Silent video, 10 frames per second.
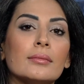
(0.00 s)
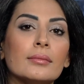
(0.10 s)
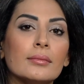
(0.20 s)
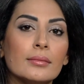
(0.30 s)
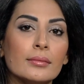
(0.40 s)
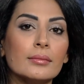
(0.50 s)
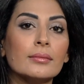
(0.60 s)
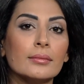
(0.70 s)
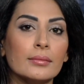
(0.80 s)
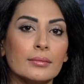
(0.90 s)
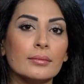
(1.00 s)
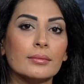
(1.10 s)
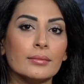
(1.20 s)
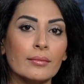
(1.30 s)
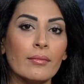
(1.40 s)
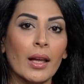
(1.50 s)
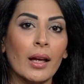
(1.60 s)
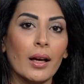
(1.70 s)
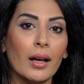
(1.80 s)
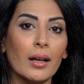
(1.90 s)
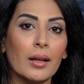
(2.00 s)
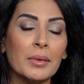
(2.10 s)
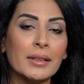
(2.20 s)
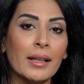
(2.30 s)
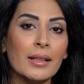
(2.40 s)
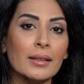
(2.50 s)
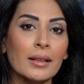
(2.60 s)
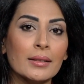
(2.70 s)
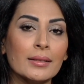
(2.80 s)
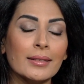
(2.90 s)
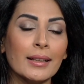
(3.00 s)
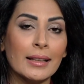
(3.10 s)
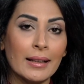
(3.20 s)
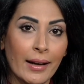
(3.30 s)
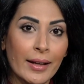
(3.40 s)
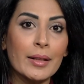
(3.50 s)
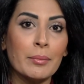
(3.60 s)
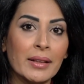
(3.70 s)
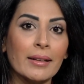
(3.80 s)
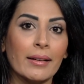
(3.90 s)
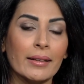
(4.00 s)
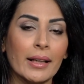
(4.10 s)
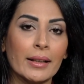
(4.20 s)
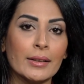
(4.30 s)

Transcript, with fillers: اهلا وسهلا فيكي آه، بداية إلى أي مدى كانت